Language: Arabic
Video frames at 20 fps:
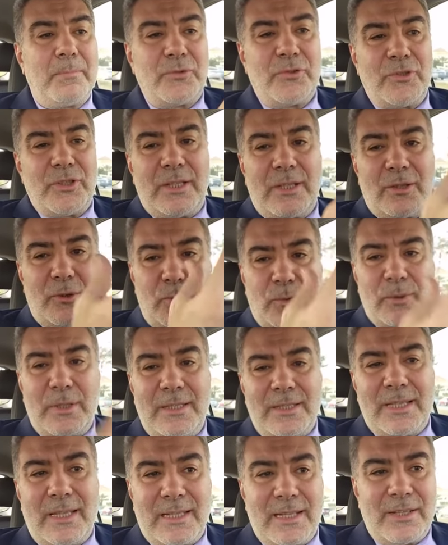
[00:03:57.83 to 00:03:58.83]
شيء
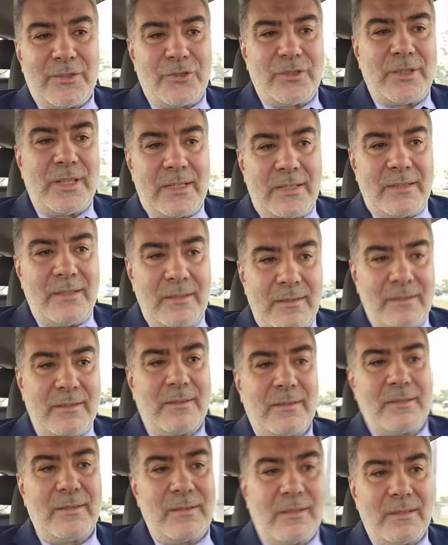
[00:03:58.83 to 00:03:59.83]
أريد أن أشتريه
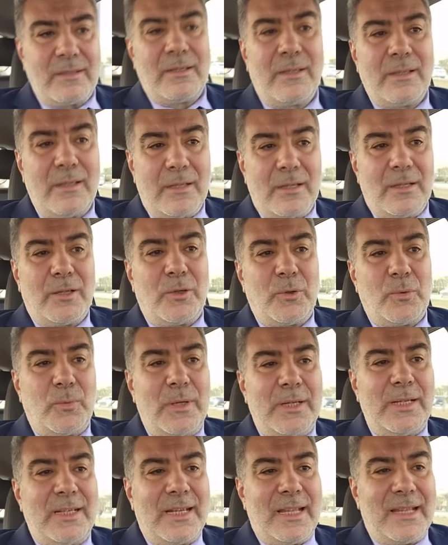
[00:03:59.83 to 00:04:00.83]

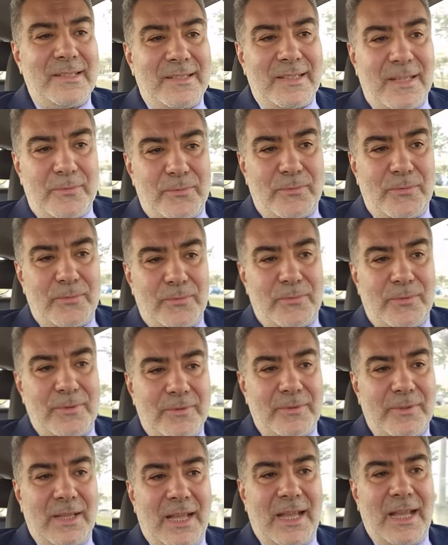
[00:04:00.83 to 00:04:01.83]
وللأسف
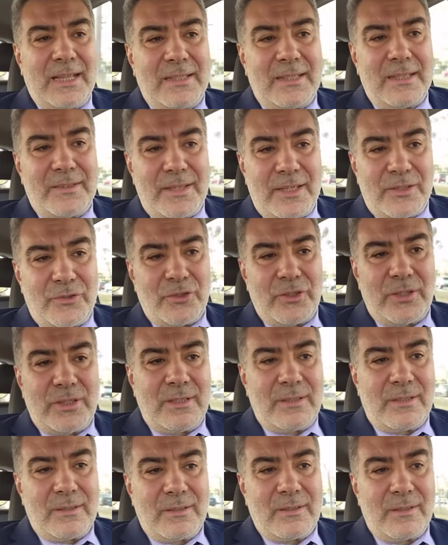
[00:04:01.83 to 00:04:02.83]
حدث
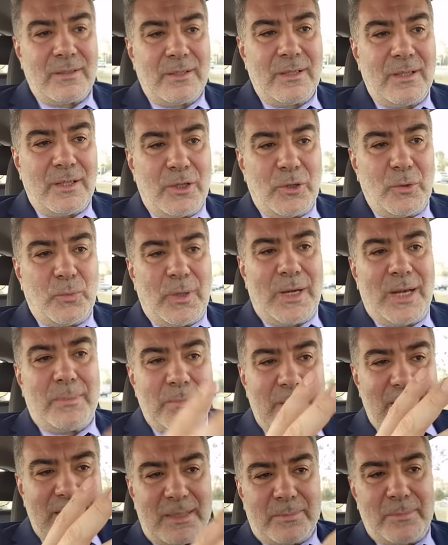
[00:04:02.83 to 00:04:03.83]
شيء
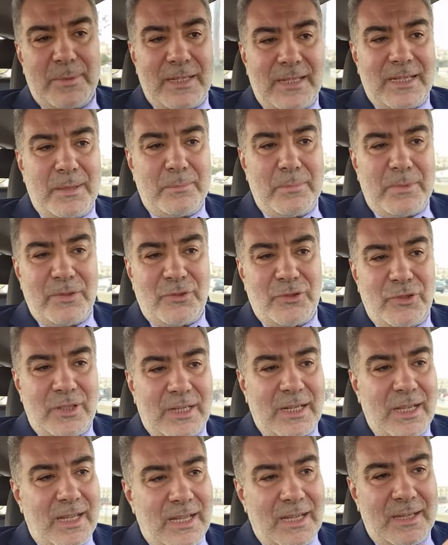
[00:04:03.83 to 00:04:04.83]
ولم أتمكن من
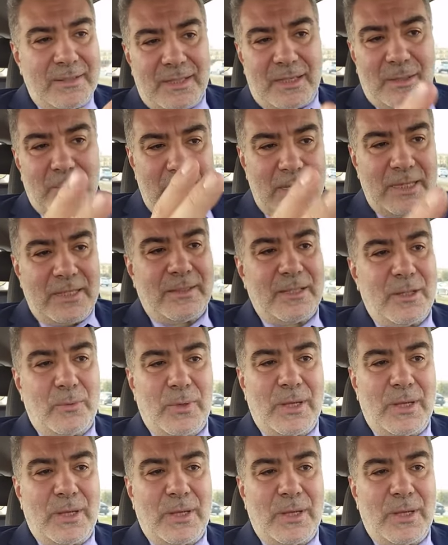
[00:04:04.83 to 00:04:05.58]
شراء هذا البيت